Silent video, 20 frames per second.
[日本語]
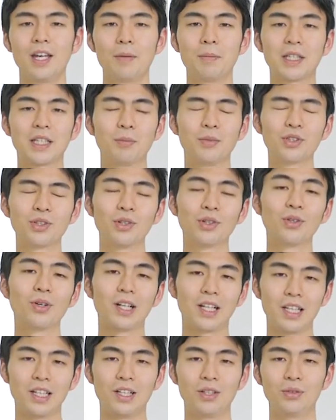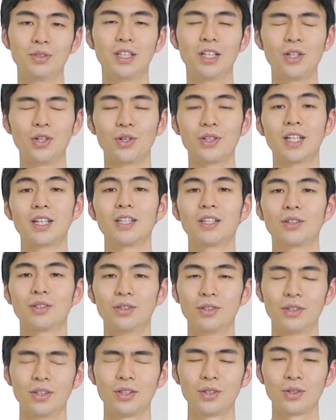また元の通りに打てるようになってく
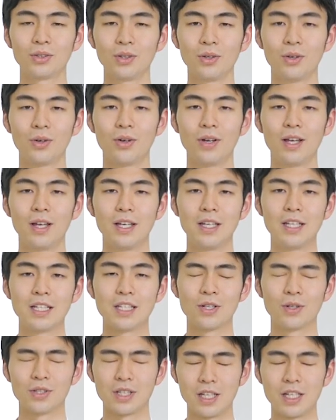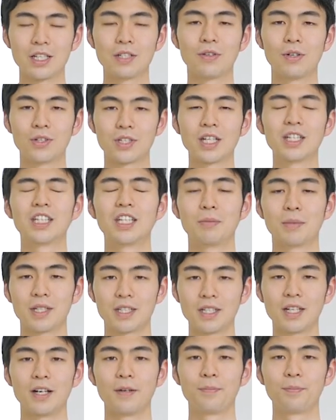るってことをイチロー選手はおっしゃっていま
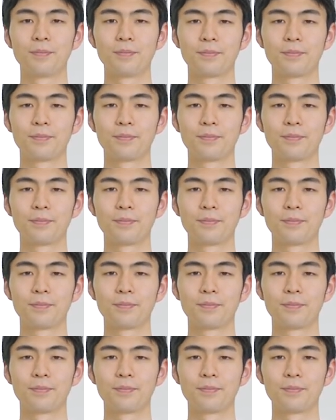した